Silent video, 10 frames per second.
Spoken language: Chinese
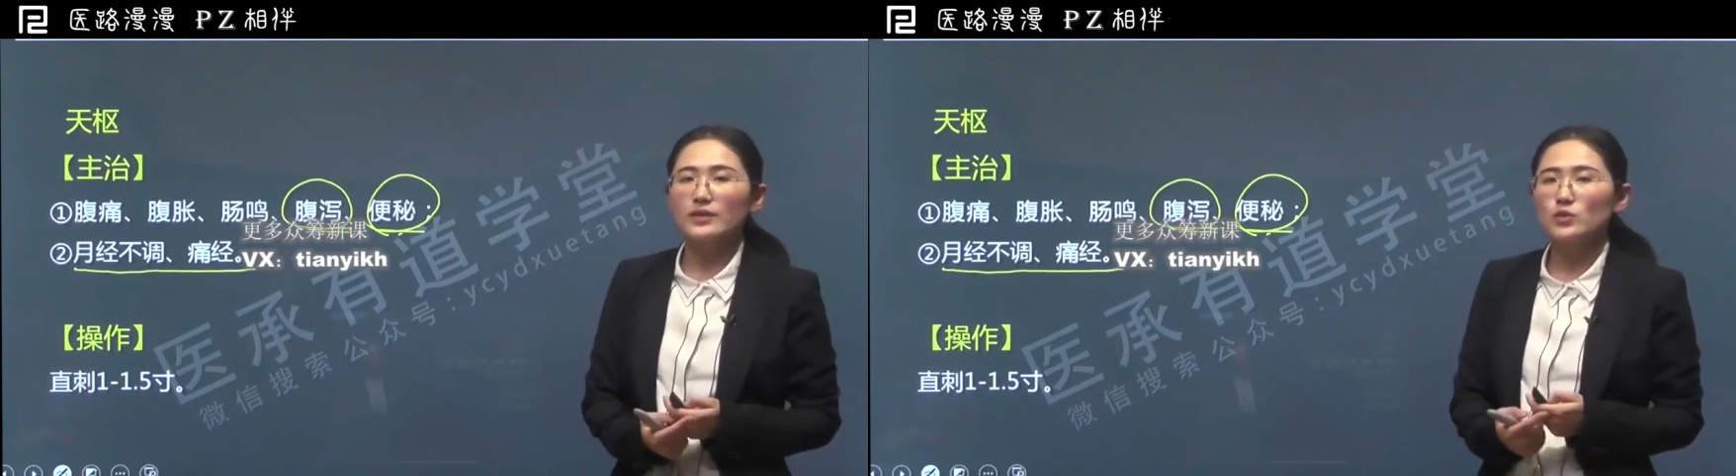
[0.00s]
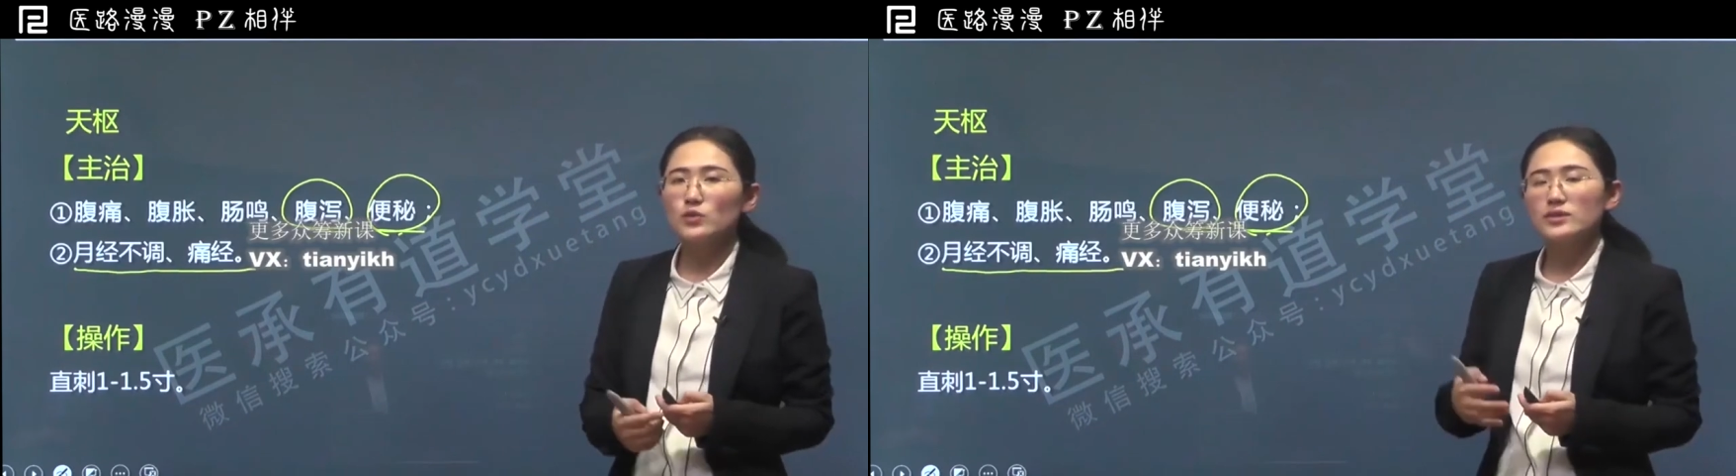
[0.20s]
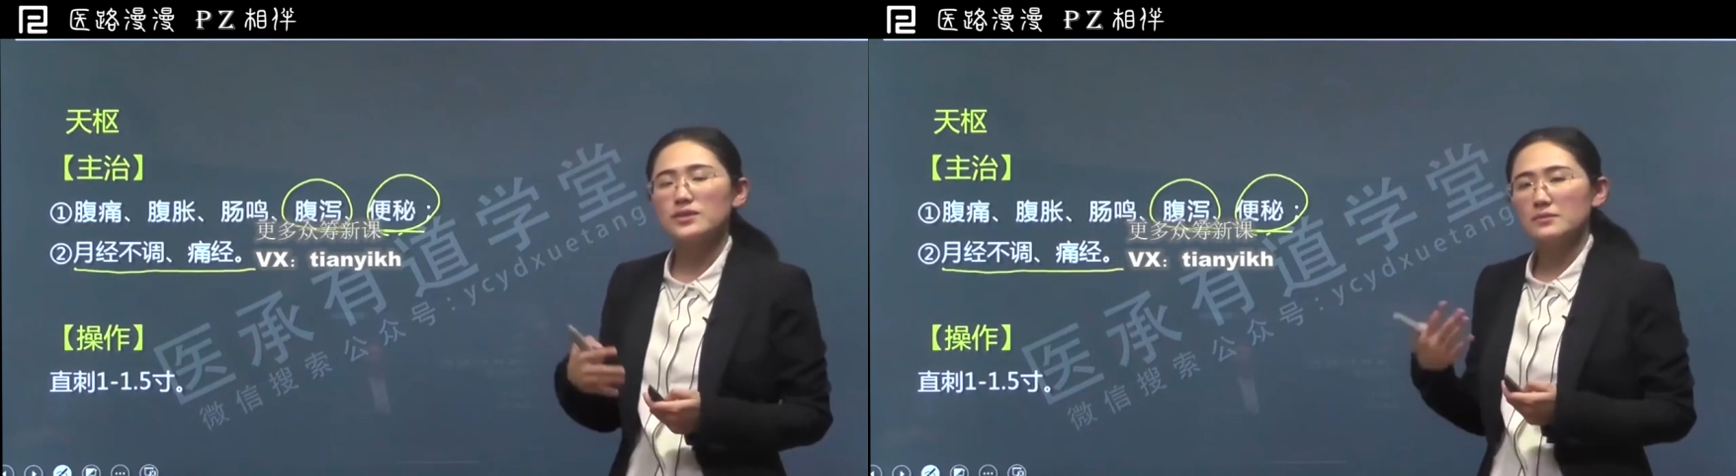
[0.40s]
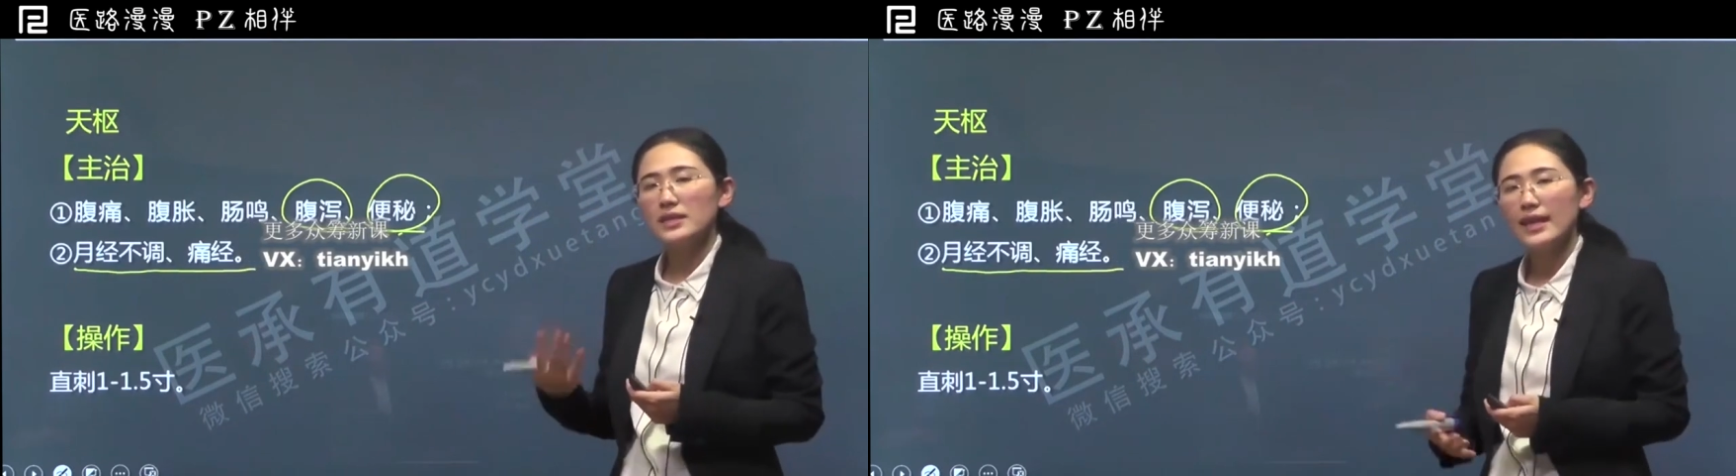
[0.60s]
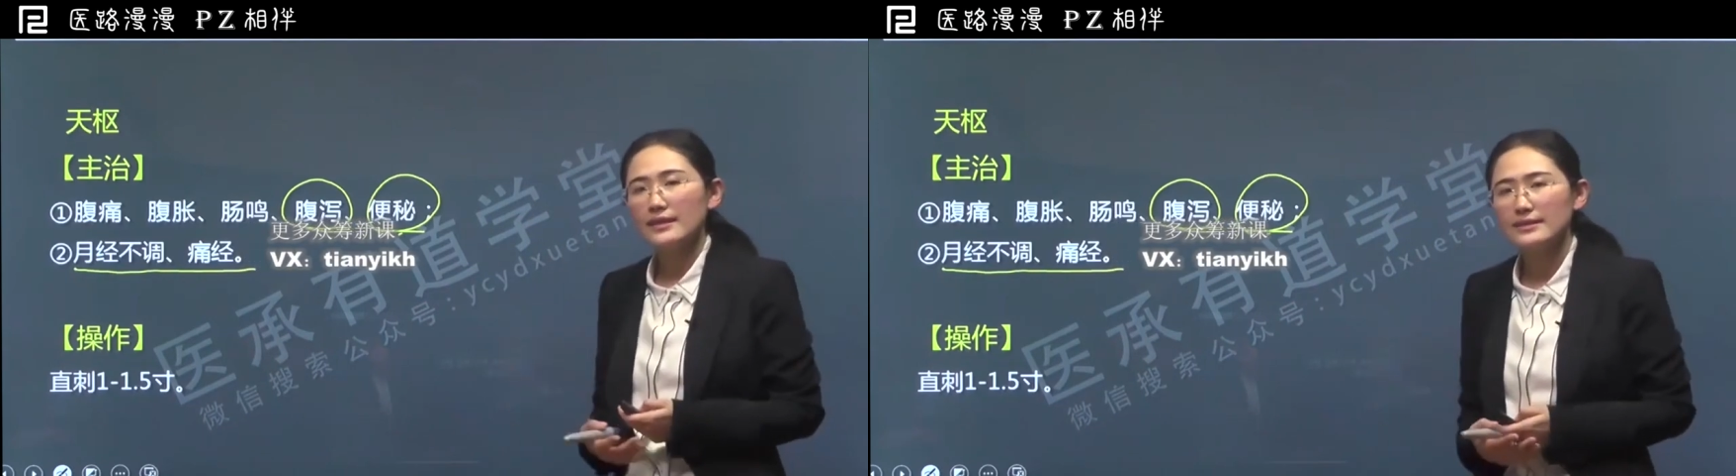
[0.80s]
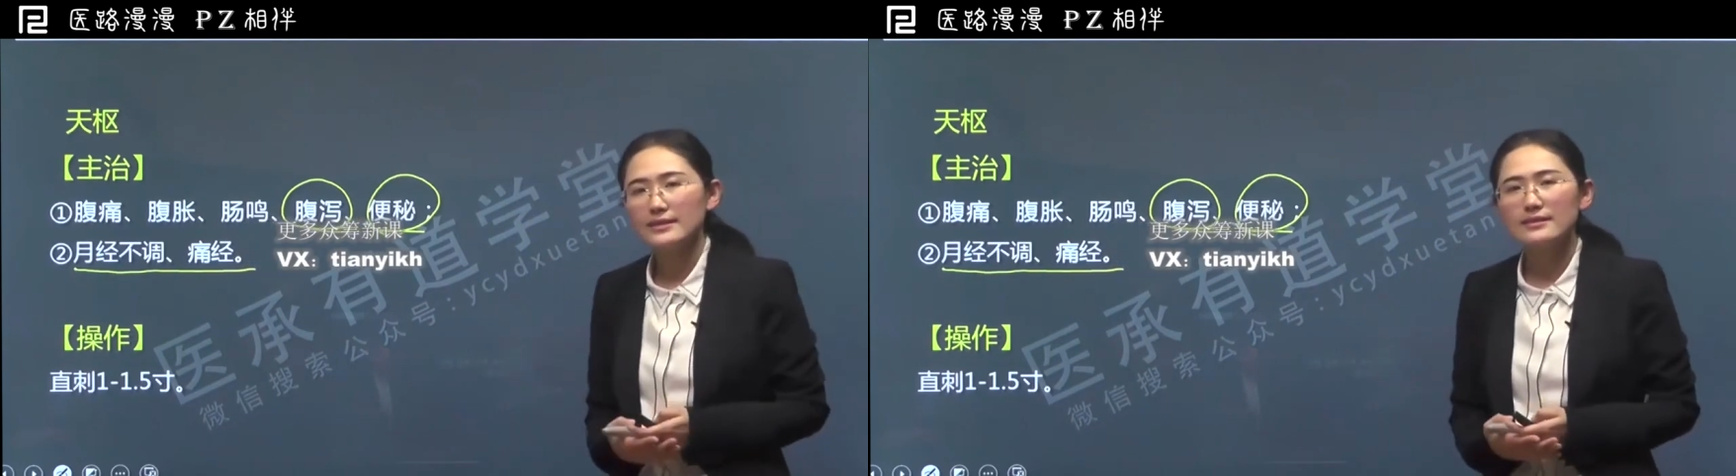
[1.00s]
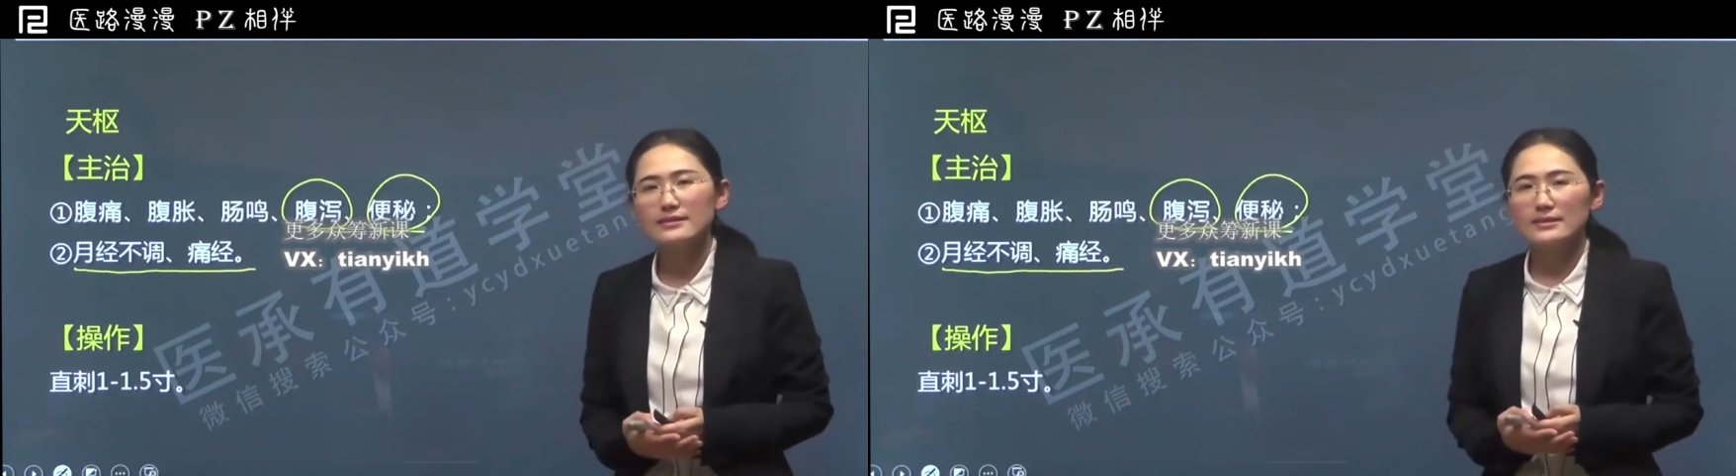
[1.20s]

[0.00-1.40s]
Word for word: 也就是怎么来刺